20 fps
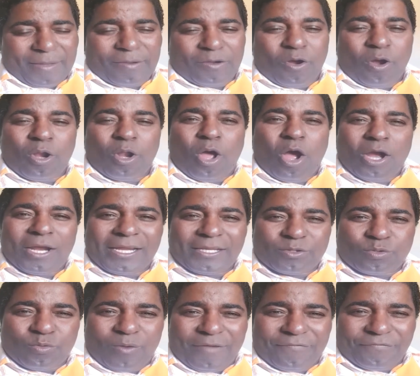coloca a
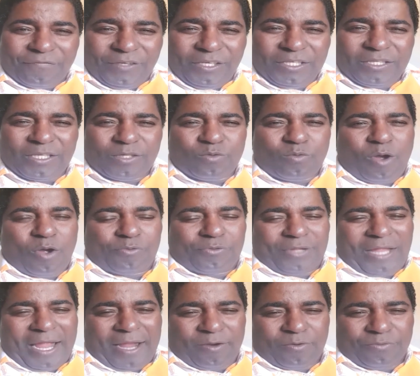tua vida no
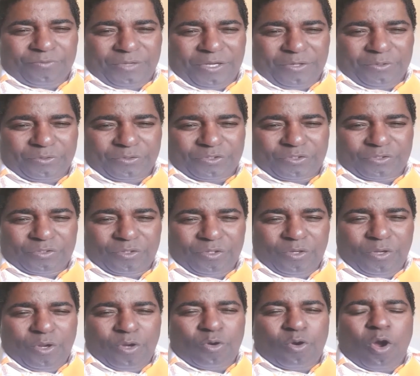altar com Deus
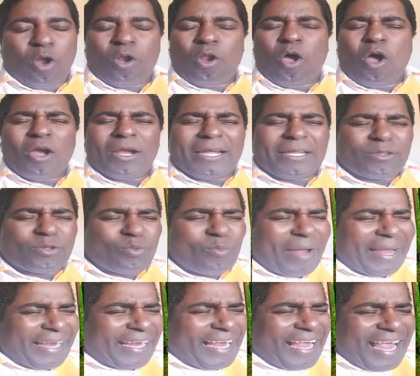Coloca a
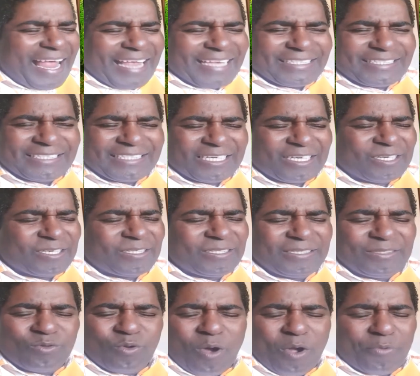tua casa
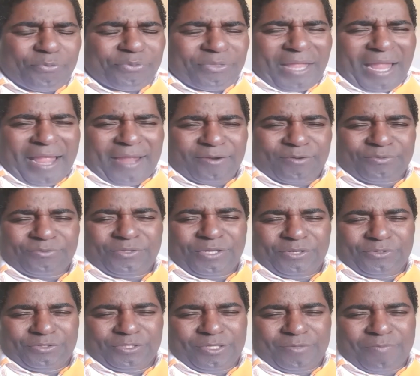no altar com
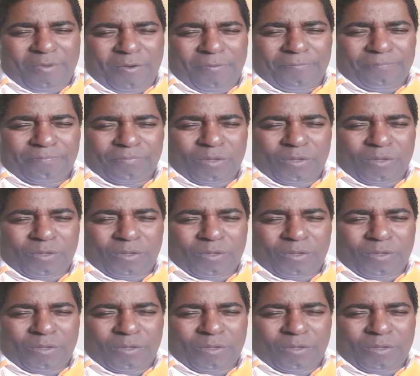Deus, irmão.